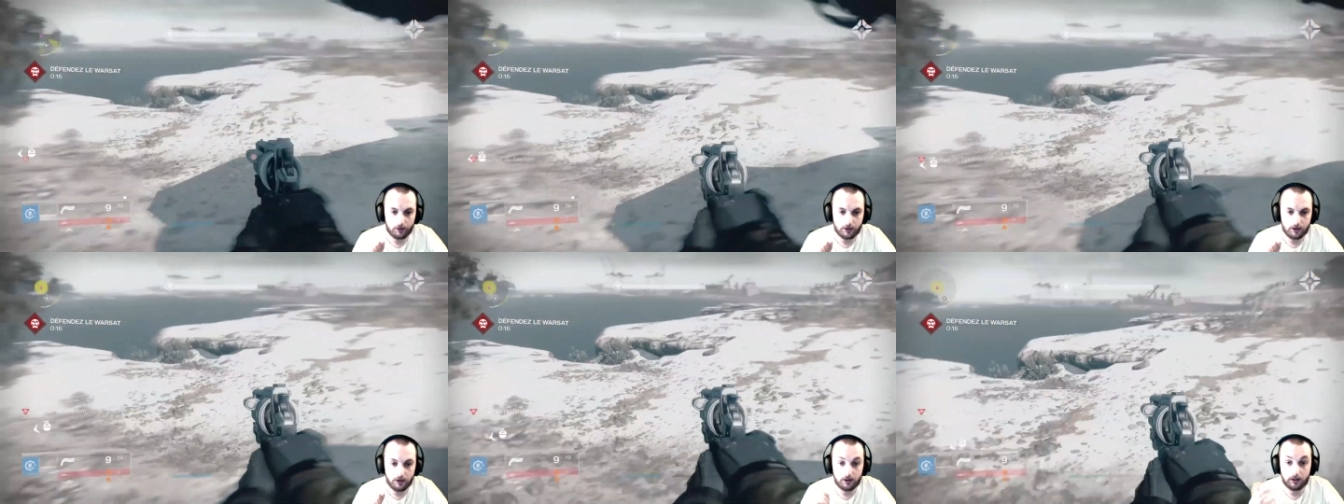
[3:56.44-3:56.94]

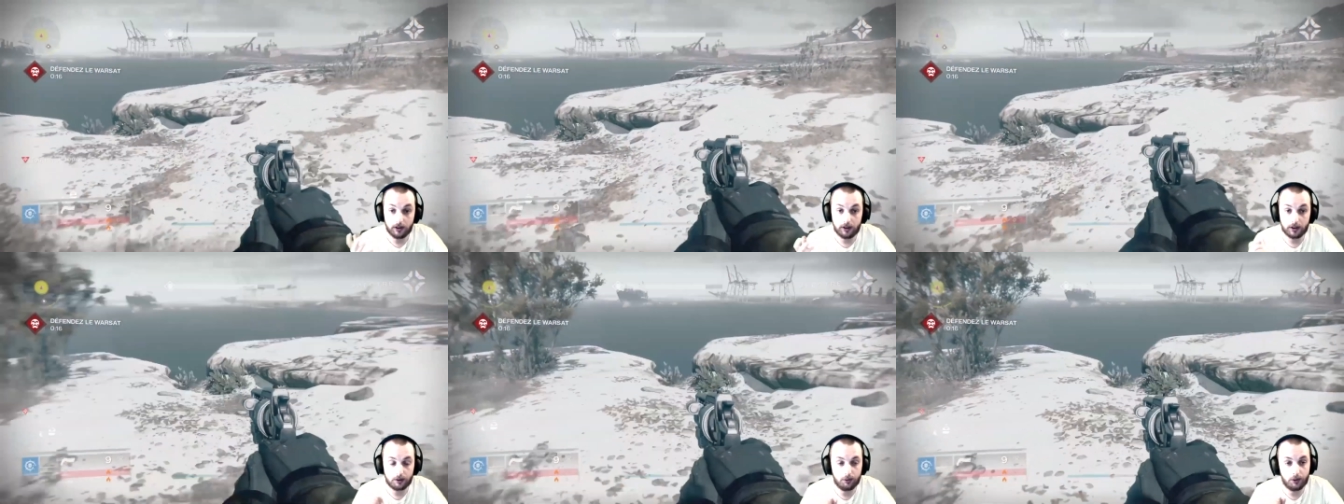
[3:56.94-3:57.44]
réussi cette
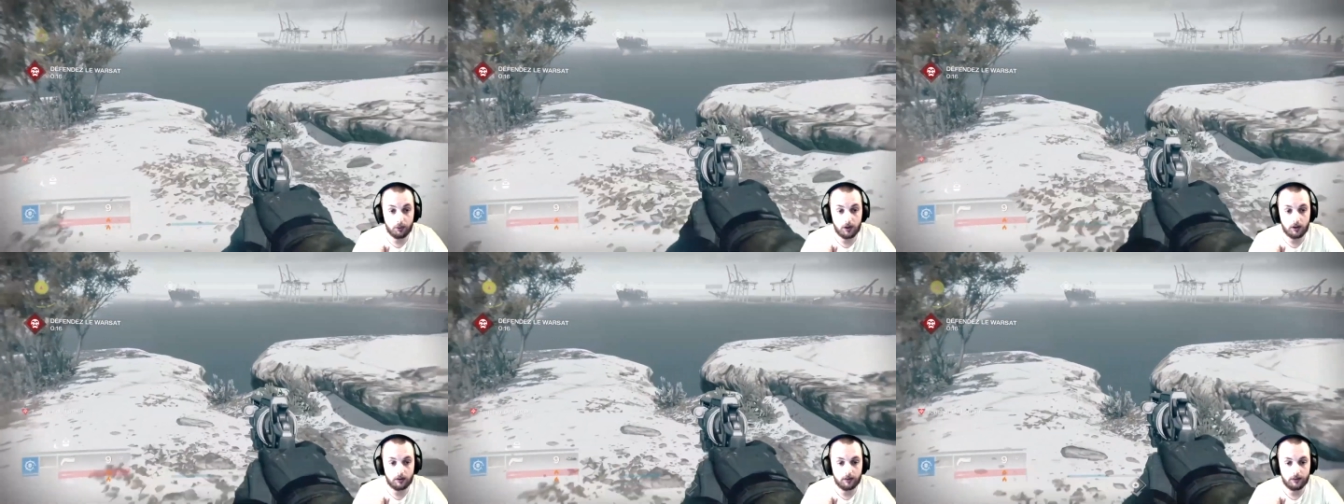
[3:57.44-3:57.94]
assaut
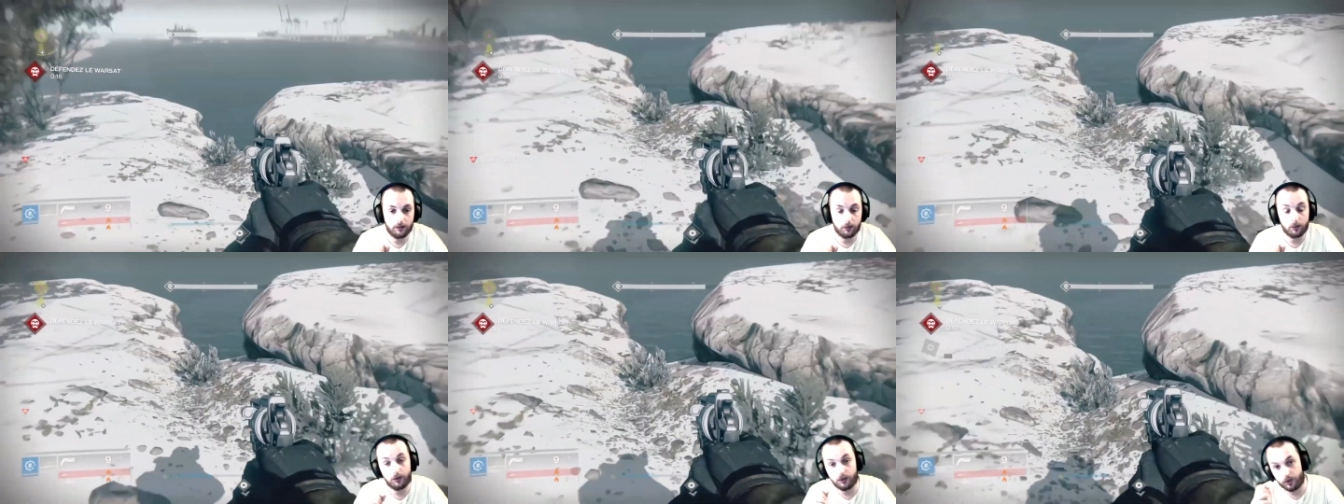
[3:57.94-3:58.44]
noir.
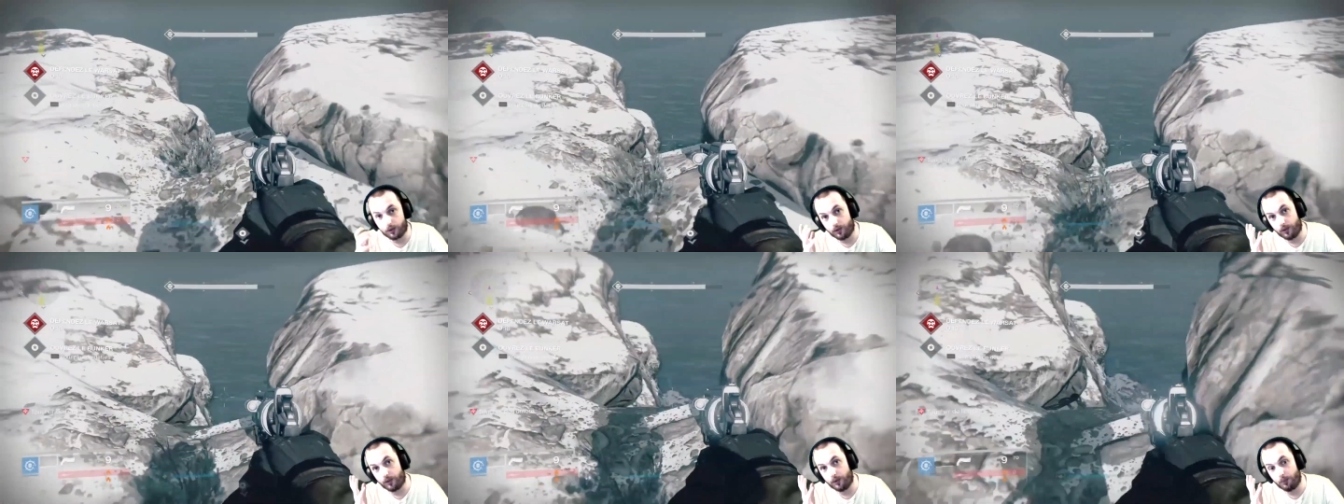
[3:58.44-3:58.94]
Donc
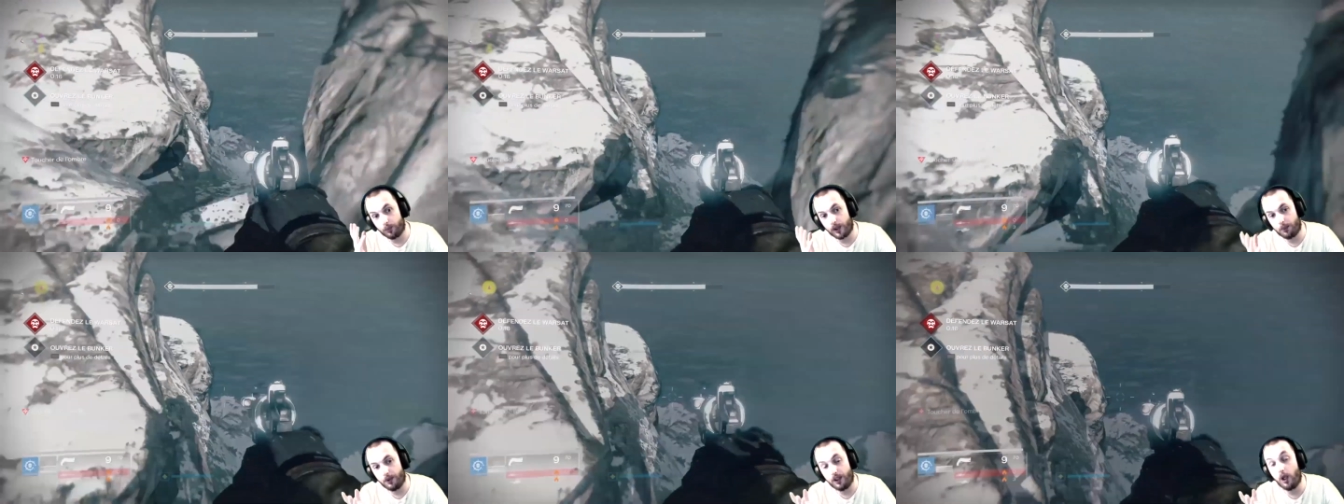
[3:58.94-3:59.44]
mon
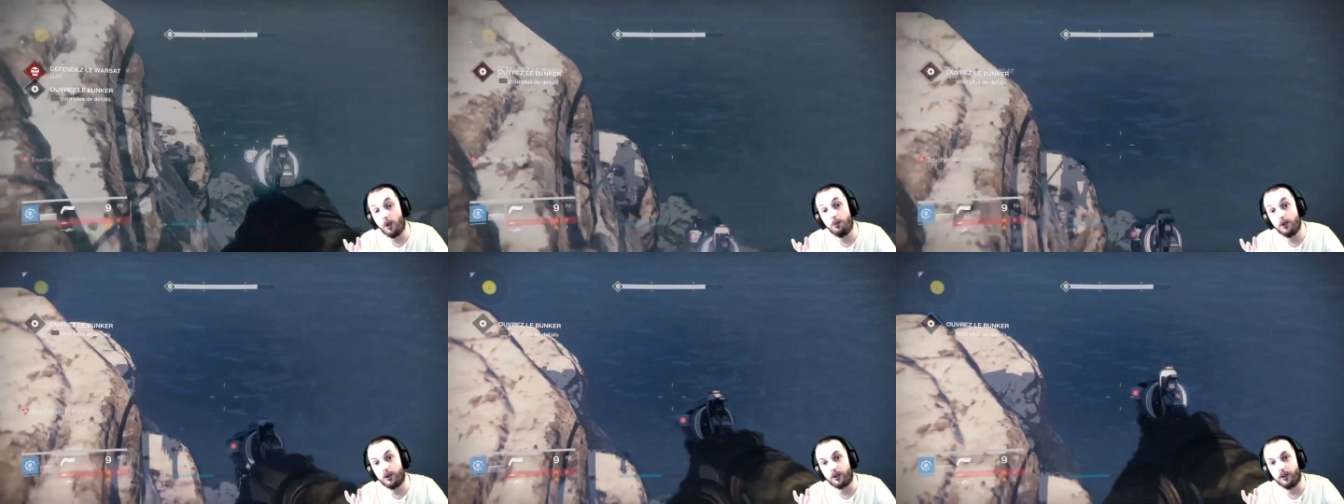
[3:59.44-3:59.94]
ami
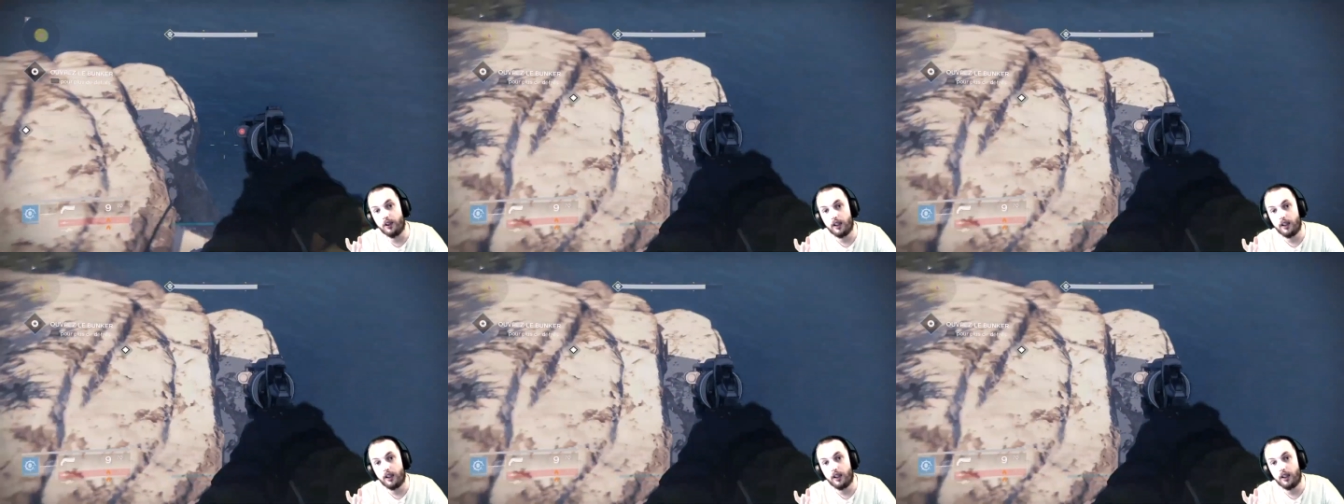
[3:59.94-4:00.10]
Hammer,